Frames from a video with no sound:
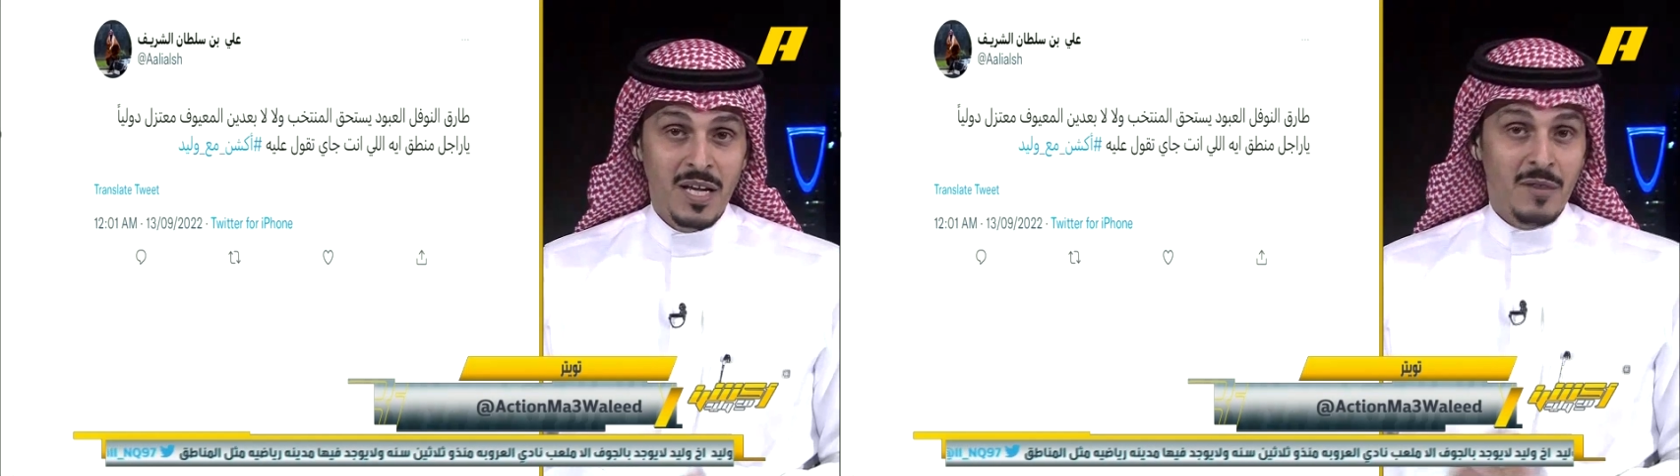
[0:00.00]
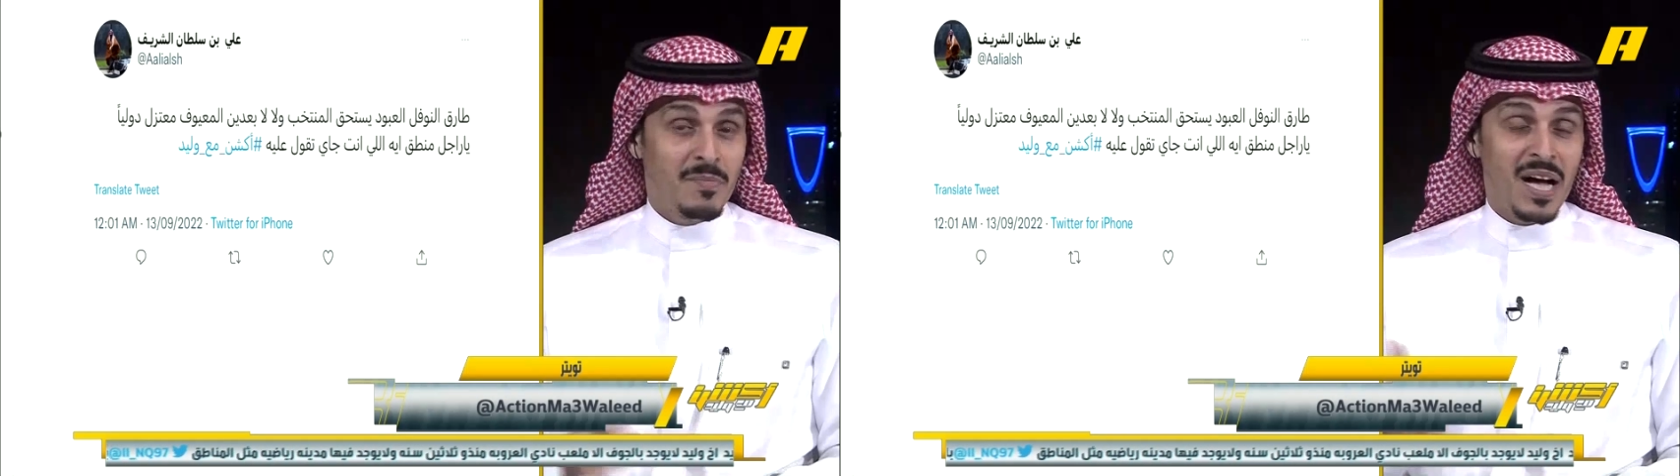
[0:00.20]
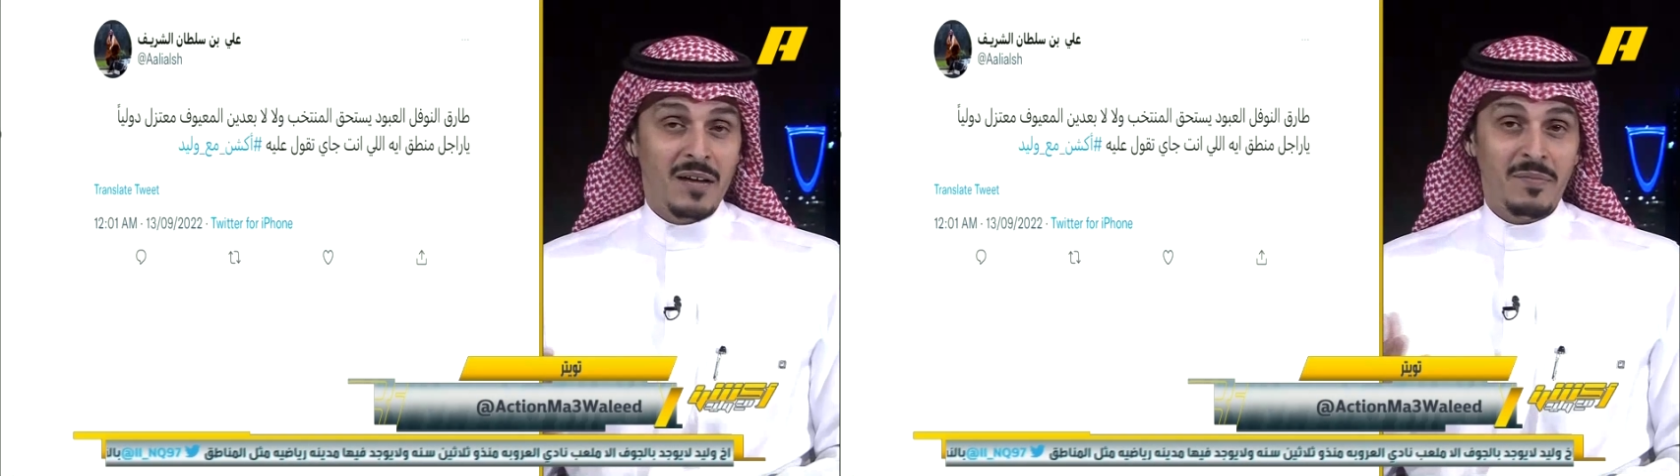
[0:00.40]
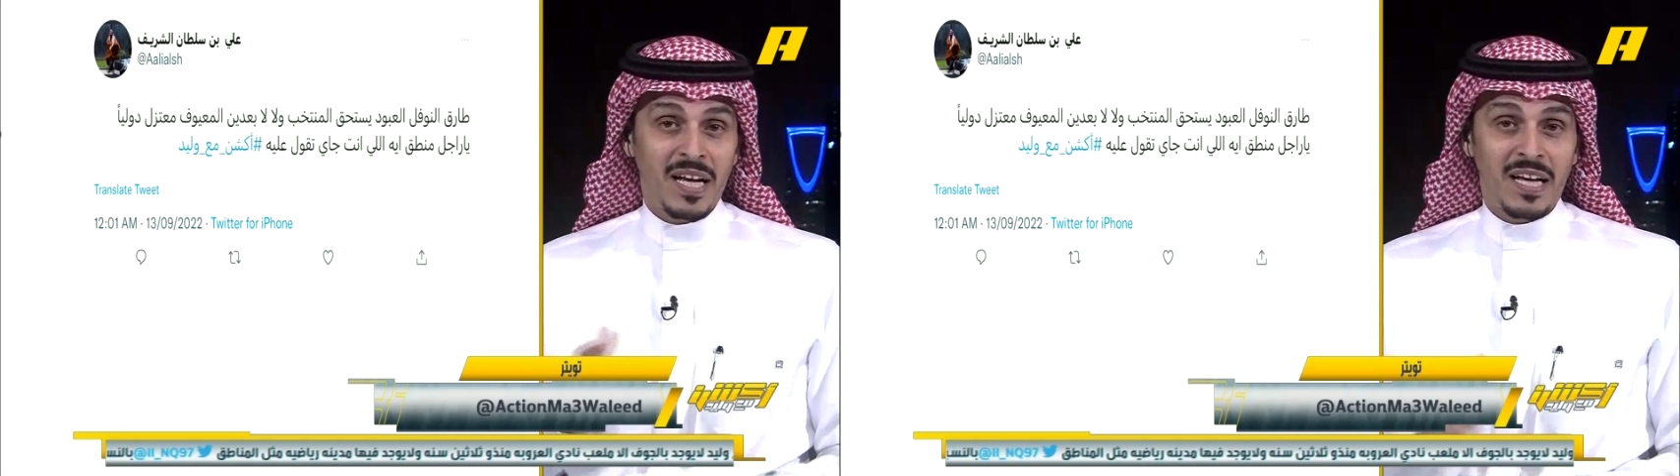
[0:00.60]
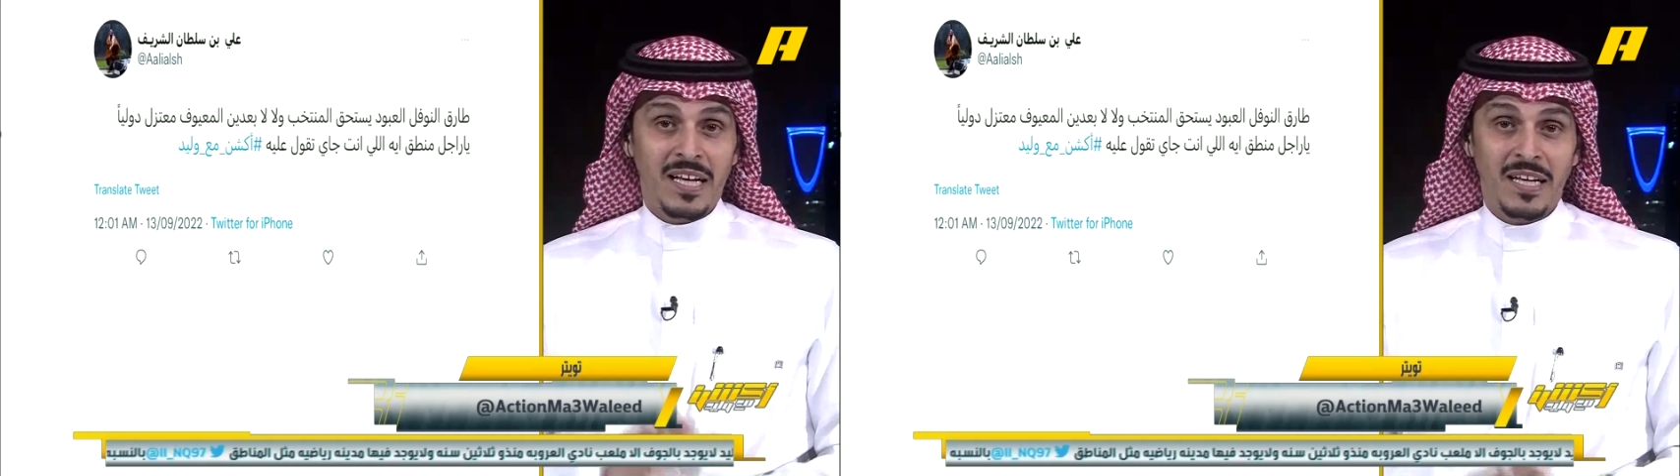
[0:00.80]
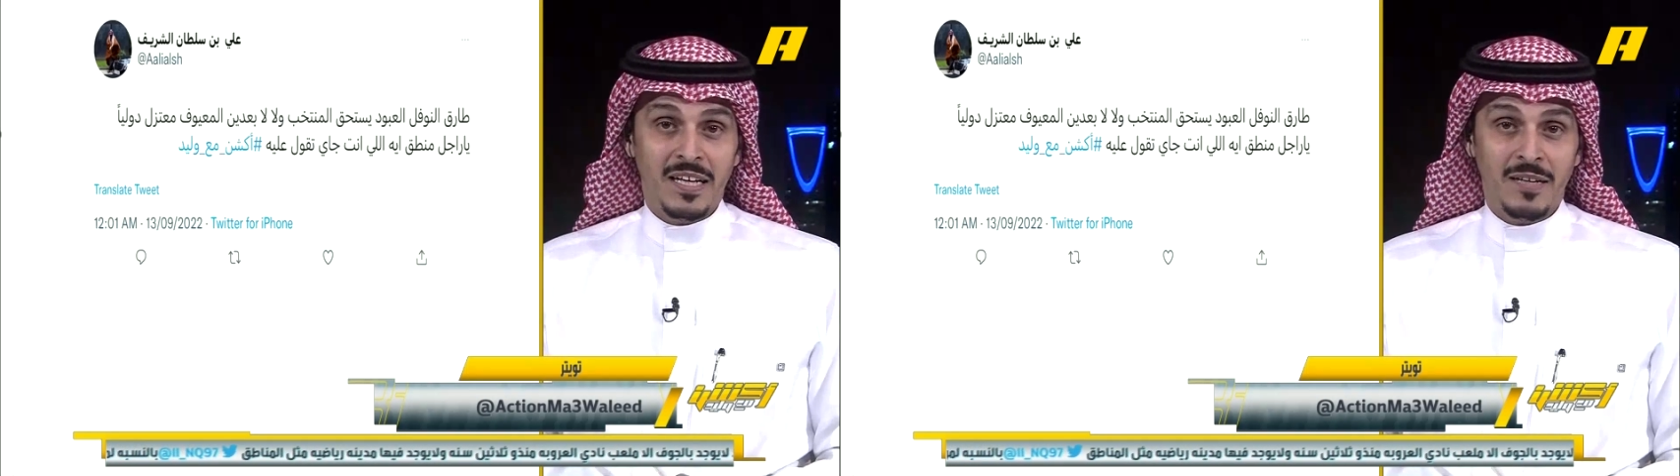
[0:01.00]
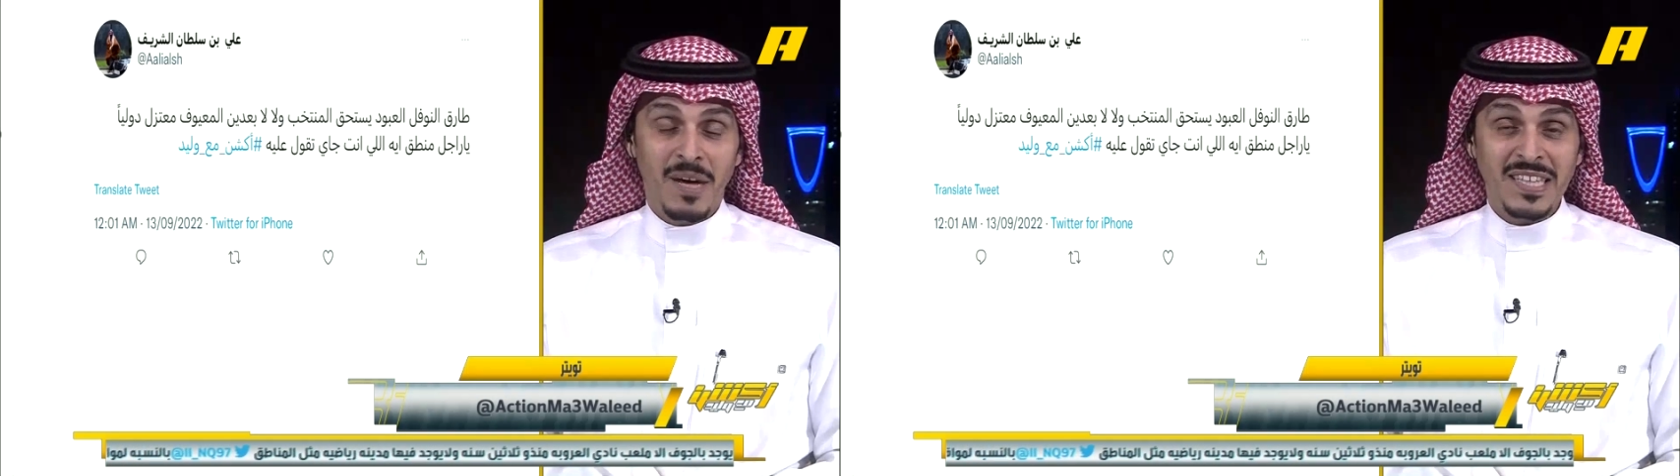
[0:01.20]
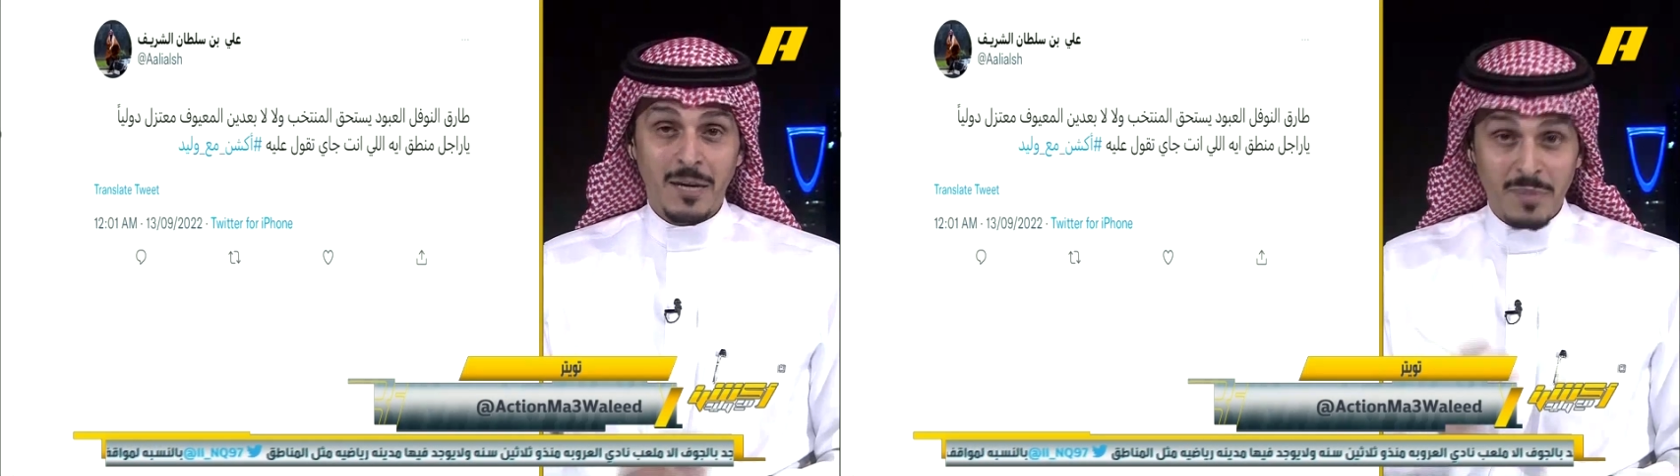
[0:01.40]
ما ما ما
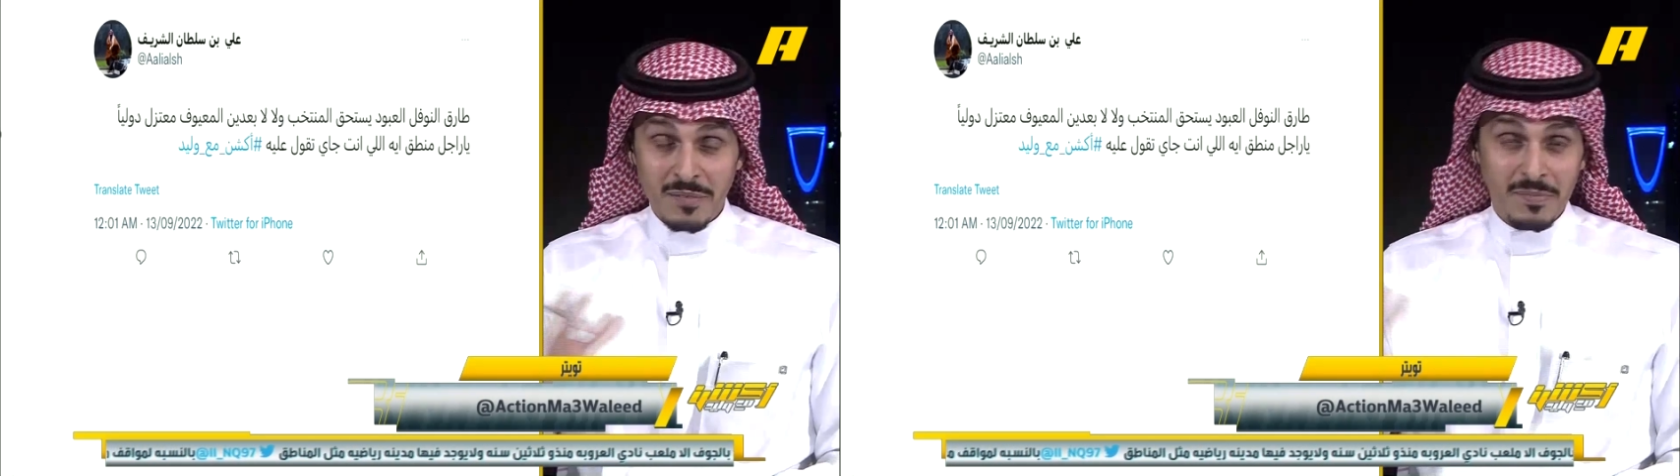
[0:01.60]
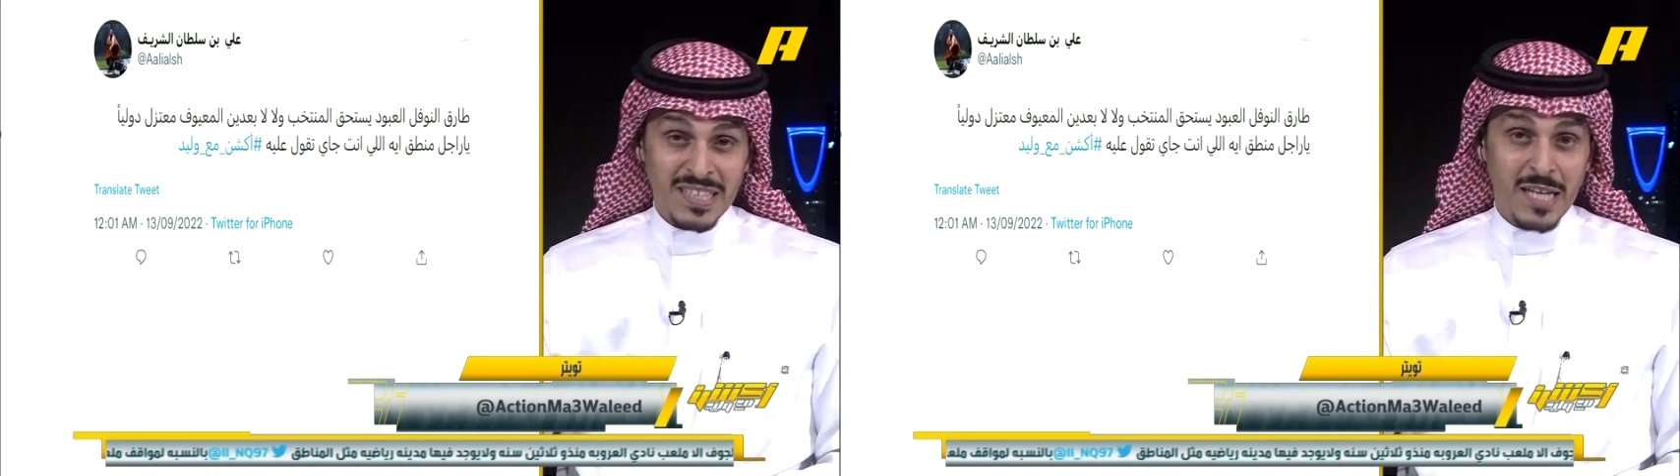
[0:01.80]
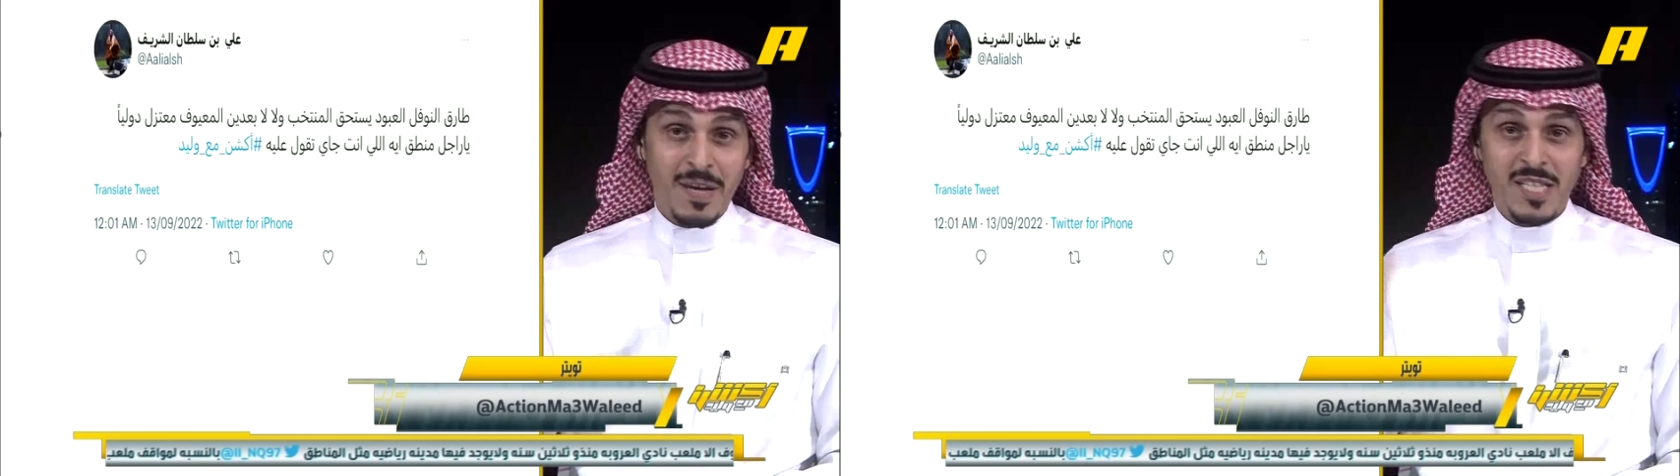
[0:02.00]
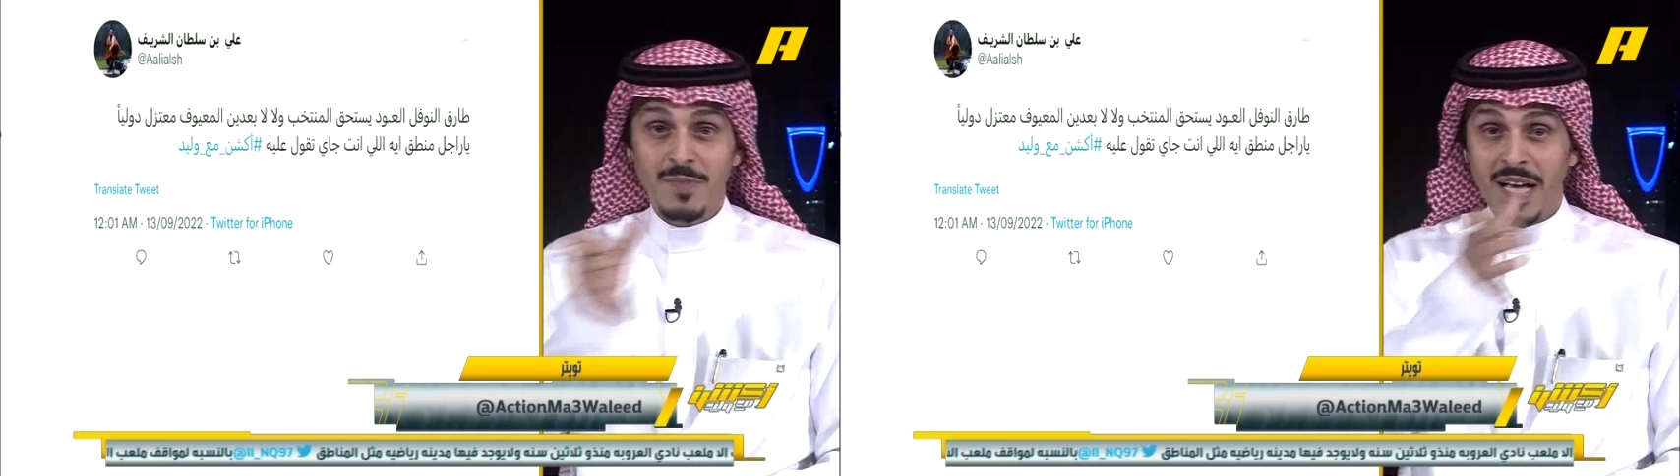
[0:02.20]
طلب ما طلب اسماء